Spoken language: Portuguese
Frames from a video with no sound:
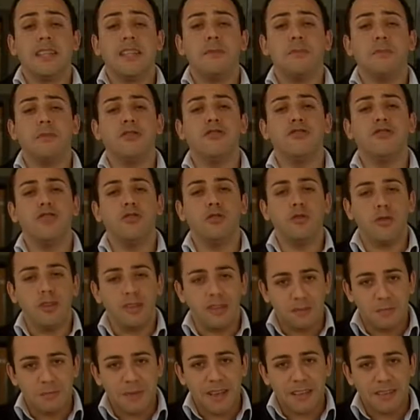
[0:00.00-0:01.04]
Depois de
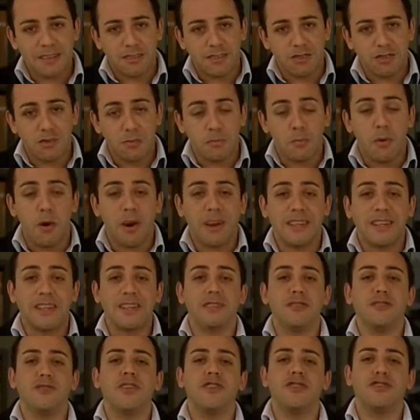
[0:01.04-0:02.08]
dois meses de
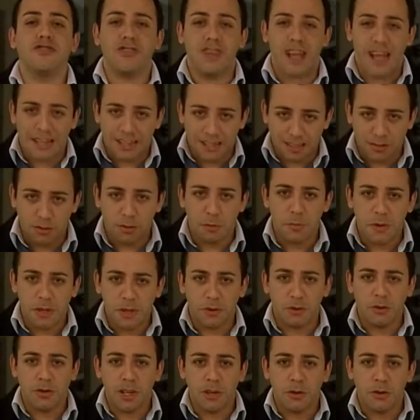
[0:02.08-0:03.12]
portas fechadas no
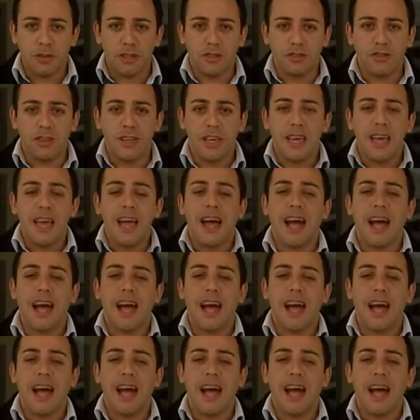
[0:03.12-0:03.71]
período da noite,